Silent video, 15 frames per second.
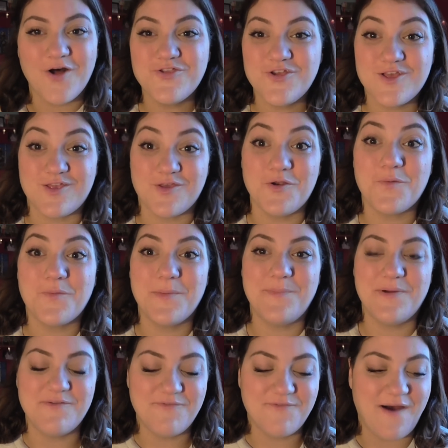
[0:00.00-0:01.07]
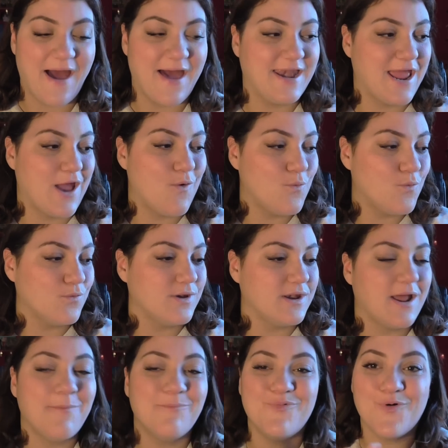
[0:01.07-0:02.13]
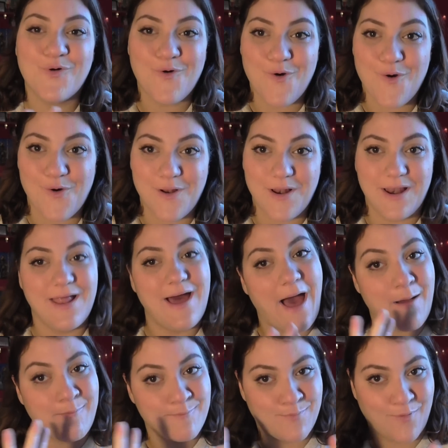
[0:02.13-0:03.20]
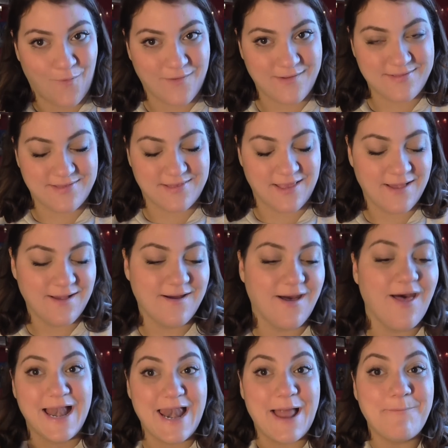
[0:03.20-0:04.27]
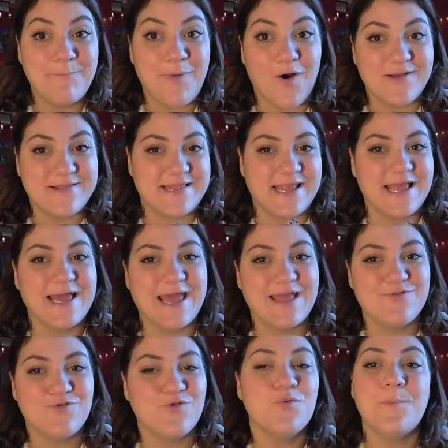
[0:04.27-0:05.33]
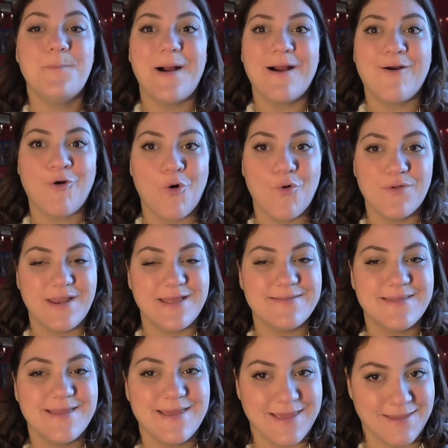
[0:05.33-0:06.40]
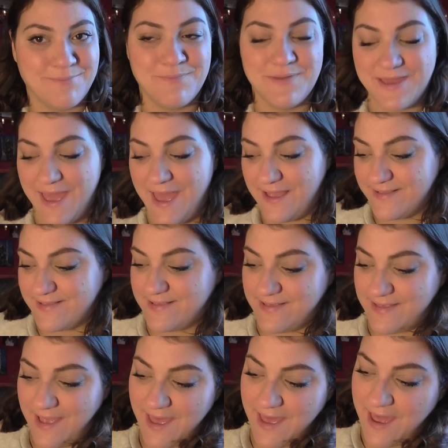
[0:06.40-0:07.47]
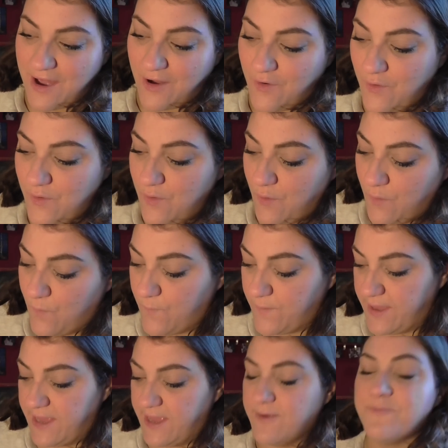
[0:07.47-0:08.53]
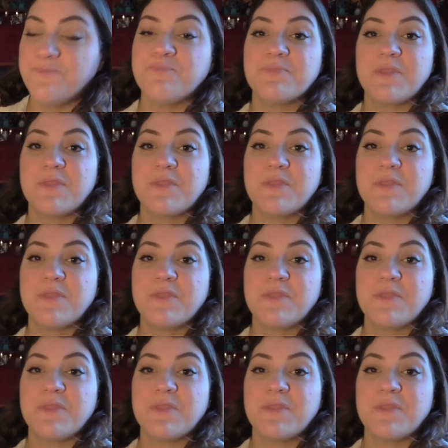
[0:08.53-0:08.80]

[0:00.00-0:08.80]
Oggi sono qui per fare un book haul unboxing, l'unboxing di un paccone di IBS, eccolo qui,